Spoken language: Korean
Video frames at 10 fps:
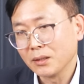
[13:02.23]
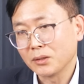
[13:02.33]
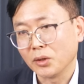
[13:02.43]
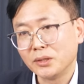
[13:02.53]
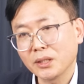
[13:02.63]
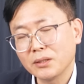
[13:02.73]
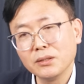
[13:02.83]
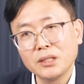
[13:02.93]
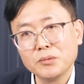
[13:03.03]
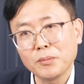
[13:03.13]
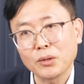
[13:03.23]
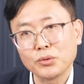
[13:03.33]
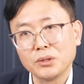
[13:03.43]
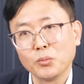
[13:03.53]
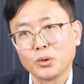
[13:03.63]
전체 큰 그림을
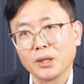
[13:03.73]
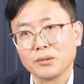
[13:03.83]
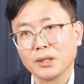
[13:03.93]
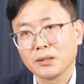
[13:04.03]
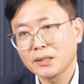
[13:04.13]
바꾸지는 못할 거다.